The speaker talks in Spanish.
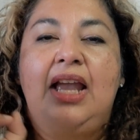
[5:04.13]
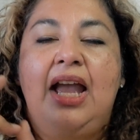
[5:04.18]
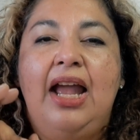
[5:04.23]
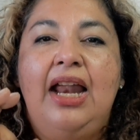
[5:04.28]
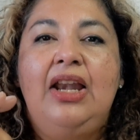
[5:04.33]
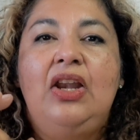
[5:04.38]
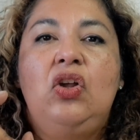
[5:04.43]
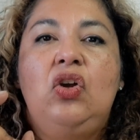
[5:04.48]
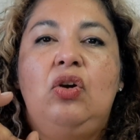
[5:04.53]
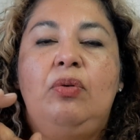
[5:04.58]

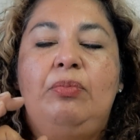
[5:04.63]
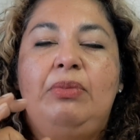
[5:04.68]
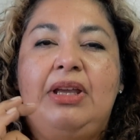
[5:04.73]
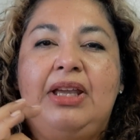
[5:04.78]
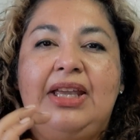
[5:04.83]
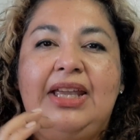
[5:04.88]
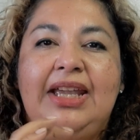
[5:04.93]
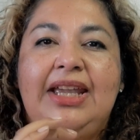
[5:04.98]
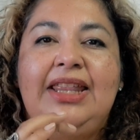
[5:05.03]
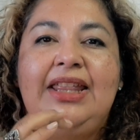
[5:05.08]
algo
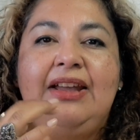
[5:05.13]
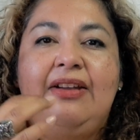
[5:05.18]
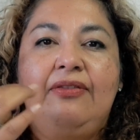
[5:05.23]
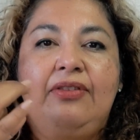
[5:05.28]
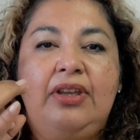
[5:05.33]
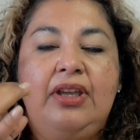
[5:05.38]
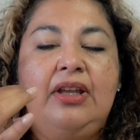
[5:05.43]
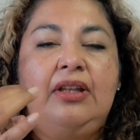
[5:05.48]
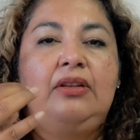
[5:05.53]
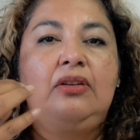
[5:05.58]
me queda
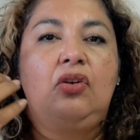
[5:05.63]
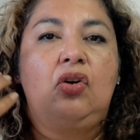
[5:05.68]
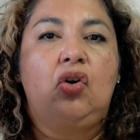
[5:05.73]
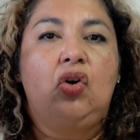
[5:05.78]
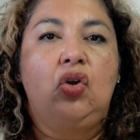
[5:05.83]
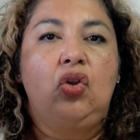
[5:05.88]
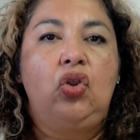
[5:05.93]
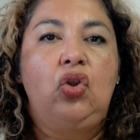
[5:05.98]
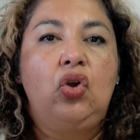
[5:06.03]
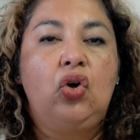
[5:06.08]
bien
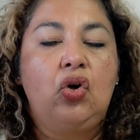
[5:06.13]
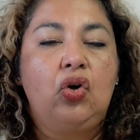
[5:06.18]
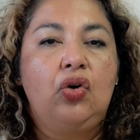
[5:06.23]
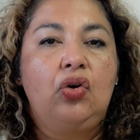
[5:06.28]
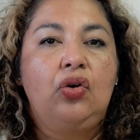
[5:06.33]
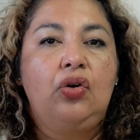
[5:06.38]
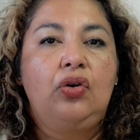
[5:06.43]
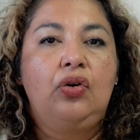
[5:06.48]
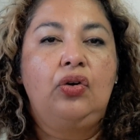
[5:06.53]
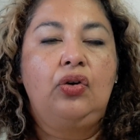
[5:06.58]
o no.
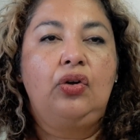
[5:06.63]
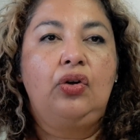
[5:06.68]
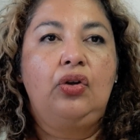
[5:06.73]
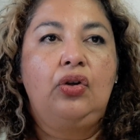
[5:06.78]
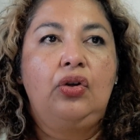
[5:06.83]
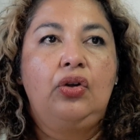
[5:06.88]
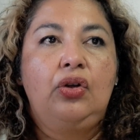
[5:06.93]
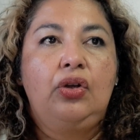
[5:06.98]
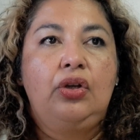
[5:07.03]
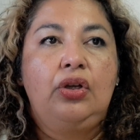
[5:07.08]

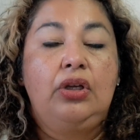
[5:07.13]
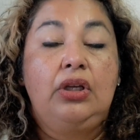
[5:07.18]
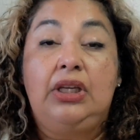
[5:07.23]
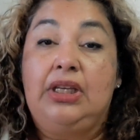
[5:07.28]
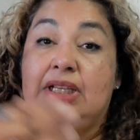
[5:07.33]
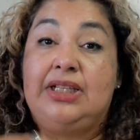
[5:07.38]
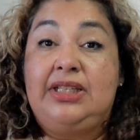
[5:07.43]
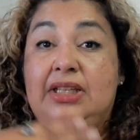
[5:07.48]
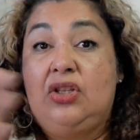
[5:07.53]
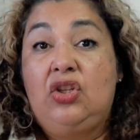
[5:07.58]

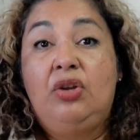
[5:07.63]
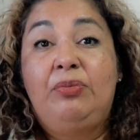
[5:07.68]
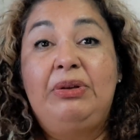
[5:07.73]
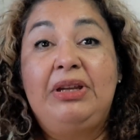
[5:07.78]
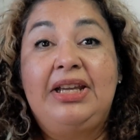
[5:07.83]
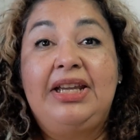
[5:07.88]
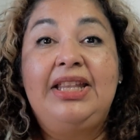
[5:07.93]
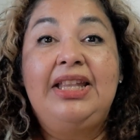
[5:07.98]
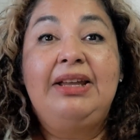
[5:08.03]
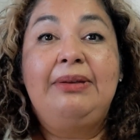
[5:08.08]
Y si no
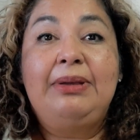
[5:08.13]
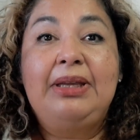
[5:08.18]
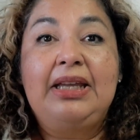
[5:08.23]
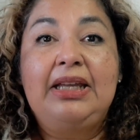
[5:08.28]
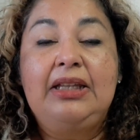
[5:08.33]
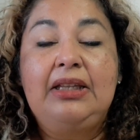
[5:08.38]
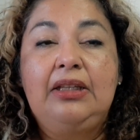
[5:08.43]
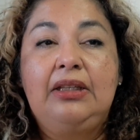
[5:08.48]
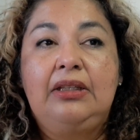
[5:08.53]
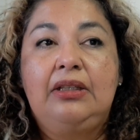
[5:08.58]
me queda
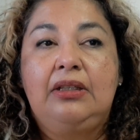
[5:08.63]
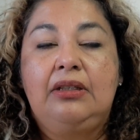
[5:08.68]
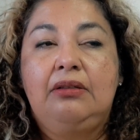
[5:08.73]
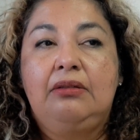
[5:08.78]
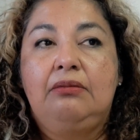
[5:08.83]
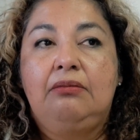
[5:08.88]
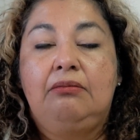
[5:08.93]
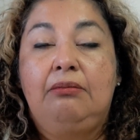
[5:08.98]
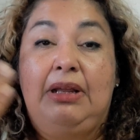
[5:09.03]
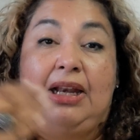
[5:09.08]
bien,
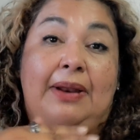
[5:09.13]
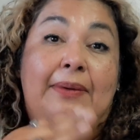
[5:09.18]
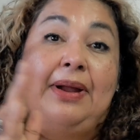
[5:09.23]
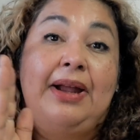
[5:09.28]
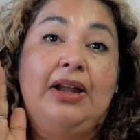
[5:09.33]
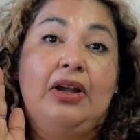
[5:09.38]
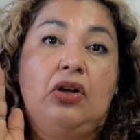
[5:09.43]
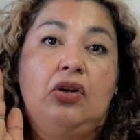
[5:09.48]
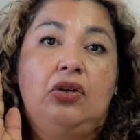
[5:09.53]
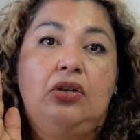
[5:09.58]
me la
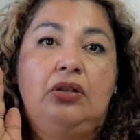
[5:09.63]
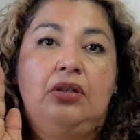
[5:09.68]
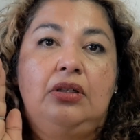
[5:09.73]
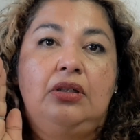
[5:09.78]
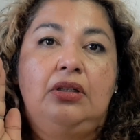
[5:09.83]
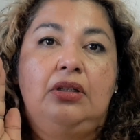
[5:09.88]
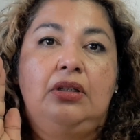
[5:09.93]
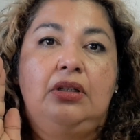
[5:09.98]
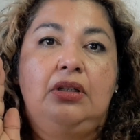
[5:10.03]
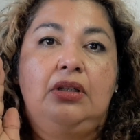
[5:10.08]
banco.
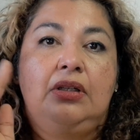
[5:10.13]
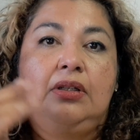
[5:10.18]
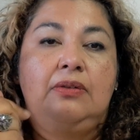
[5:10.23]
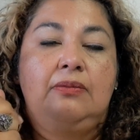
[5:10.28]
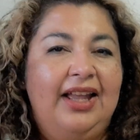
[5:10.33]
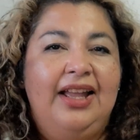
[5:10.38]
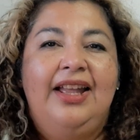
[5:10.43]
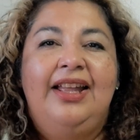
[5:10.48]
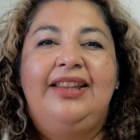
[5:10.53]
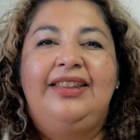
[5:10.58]

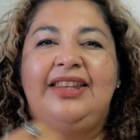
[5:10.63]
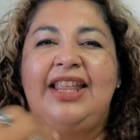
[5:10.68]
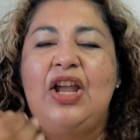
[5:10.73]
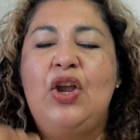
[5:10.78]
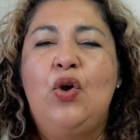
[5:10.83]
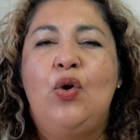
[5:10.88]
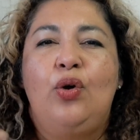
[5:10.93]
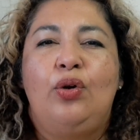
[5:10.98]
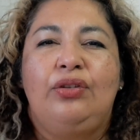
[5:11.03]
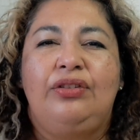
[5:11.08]

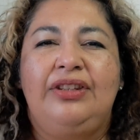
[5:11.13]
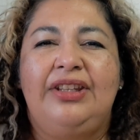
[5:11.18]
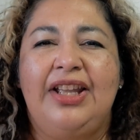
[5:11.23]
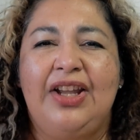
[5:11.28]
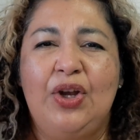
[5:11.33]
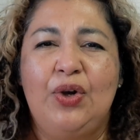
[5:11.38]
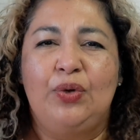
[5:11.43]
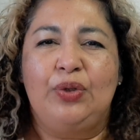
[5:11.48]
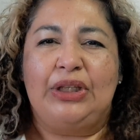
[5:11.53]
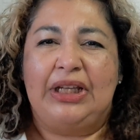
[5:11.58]
Tengo,
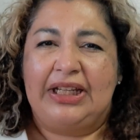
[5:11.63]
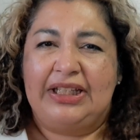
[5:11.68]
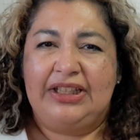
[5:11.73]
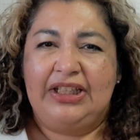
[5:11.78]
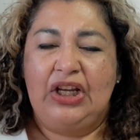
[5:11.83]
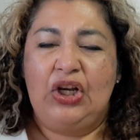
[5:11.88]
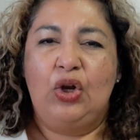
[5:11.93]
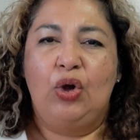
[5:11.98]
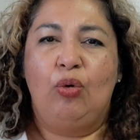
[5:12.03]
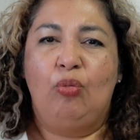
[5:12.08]
tengo un
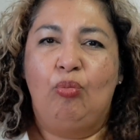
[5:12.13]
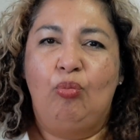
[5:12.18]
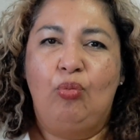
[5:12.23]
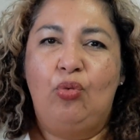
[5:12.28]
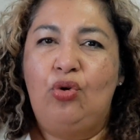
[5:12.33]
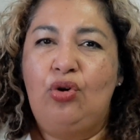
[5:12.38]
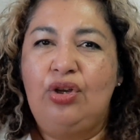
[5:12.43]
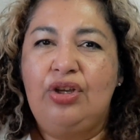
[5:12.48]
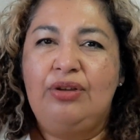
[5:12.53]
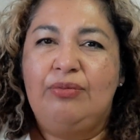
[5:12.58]
estilo
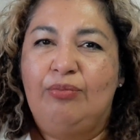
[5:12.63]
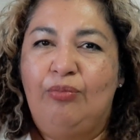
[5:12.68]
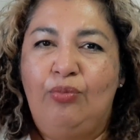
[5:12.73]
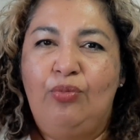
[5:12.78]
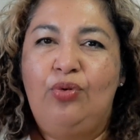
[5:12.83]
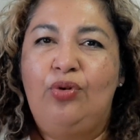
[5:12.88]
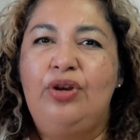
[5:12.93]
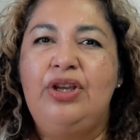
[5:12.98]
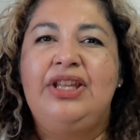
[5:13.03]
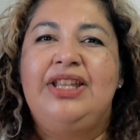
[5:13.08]
muy,
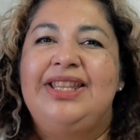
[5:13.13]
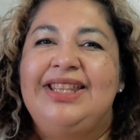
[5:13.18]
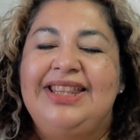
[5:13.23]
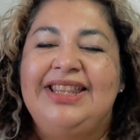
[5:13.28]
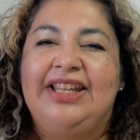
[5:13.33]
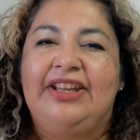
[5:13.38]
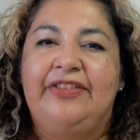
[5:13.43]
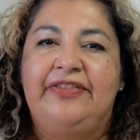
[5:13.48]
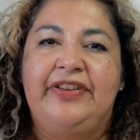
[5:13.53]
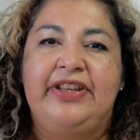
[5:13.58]
muy
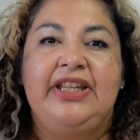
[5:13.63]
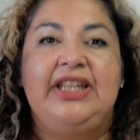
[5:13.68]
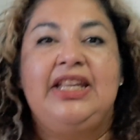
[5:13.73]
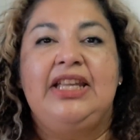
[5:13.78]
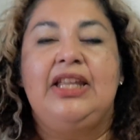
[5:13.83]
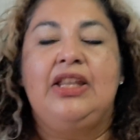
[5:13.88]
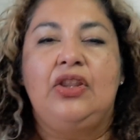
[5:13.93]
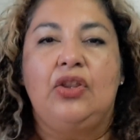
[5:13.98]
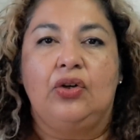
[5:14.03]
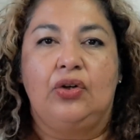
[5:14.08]

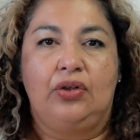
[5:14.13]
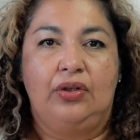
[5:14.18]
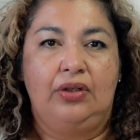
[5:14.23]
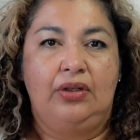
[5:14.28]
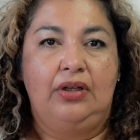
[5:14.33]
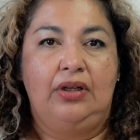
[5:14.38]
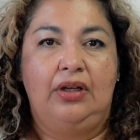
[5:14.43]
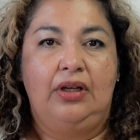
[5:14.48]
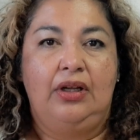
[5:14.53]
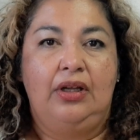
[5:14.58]
definido.
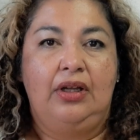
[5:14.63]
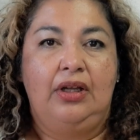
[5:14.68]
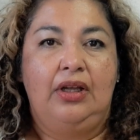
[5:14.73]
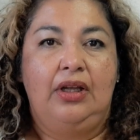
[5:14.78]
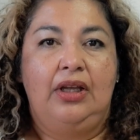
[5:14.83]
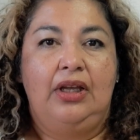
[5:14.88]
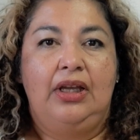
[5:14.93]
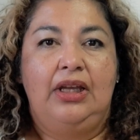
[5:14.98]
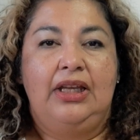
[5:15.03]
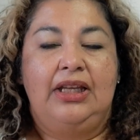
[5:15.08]

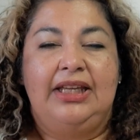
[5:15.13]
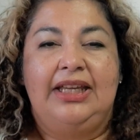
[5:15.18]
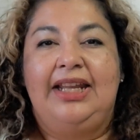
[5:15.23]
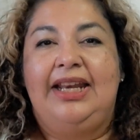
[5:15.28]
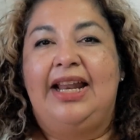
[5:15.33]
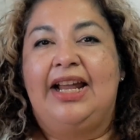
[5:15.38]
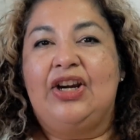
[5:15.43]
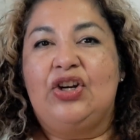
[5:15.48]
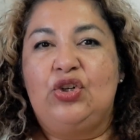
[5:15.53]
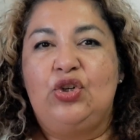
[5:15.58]
Y
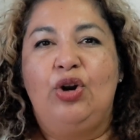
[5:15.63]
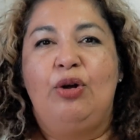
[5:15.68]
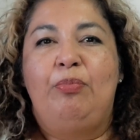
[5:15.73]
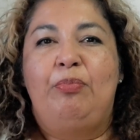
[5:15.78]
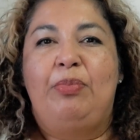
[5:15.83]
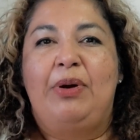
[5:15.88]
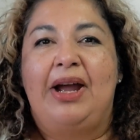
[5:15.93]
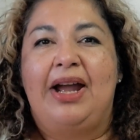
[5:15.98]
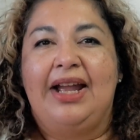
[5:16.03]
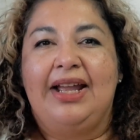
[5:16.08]
la
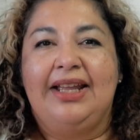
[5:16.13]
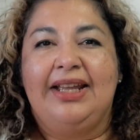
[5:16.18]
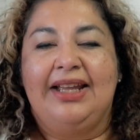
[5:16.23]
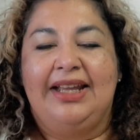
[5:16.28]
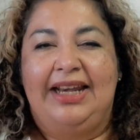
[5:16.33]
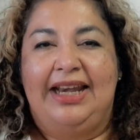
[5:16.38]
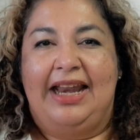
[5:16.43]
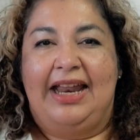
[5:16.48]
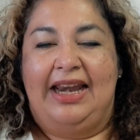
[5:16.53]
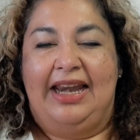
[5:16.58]
ropa,
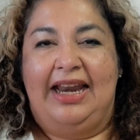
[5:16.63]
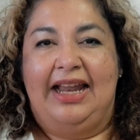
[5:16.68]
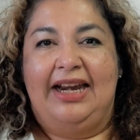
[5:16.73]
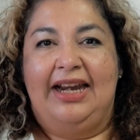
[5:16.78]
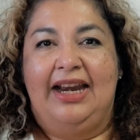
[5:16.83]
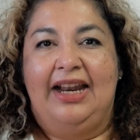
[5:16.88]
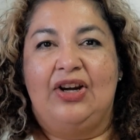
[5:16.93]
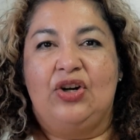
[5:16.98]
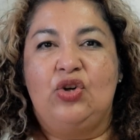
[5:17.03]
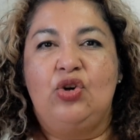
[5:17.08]
la,
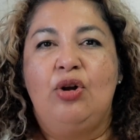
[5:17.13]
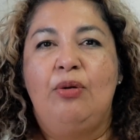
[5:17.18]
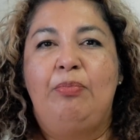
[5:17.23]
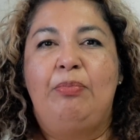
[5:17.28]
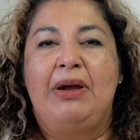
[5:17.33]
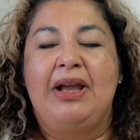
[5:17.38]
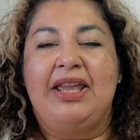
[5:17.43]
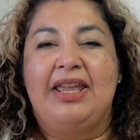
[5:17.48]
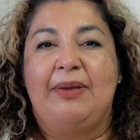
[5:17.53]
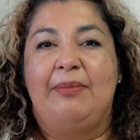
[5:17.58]
la
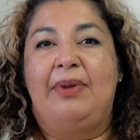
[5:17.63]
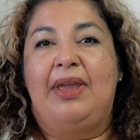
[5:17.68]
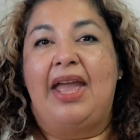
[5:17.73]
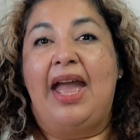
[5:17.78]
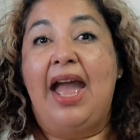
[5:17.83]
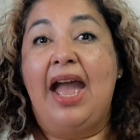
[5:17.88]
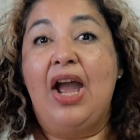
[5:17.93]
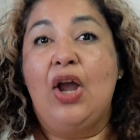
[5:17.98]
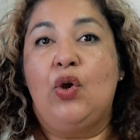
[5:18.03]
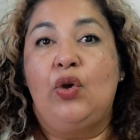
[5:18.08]
ropa que me
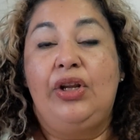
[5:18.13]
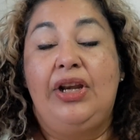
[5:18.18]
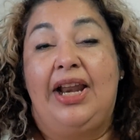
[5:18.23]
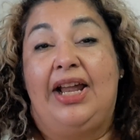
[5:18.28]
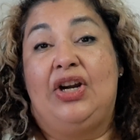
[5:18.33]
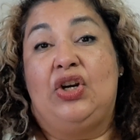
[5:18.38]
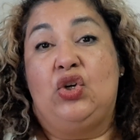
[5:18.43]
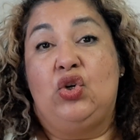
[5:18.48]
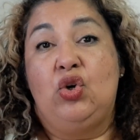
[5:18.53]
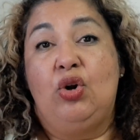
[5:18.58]
hago y
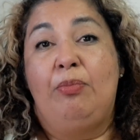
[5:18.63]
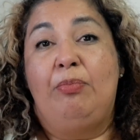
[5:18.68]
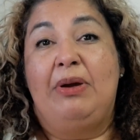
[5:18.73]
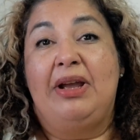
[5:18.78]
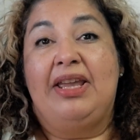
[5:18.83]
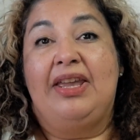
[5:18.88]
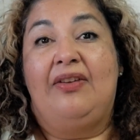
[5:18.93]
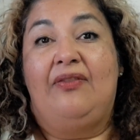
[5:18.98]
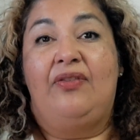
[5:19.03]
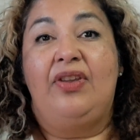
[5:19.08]
la
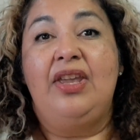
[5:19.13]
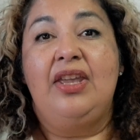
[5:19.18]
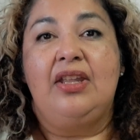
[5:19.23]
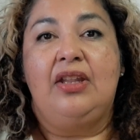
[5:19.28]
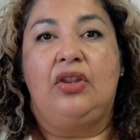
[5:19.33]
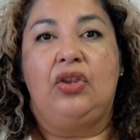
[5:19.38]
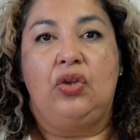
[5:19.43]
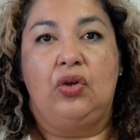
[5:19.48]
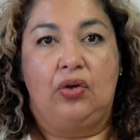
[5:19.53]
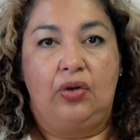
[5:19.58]
ropa que
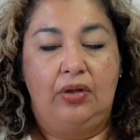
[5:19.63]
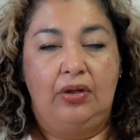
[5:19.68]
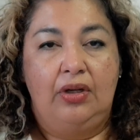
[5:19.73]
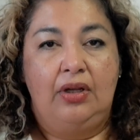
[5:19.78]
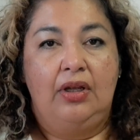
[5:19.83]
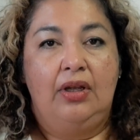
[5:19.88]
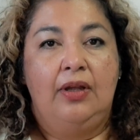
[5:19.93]
visto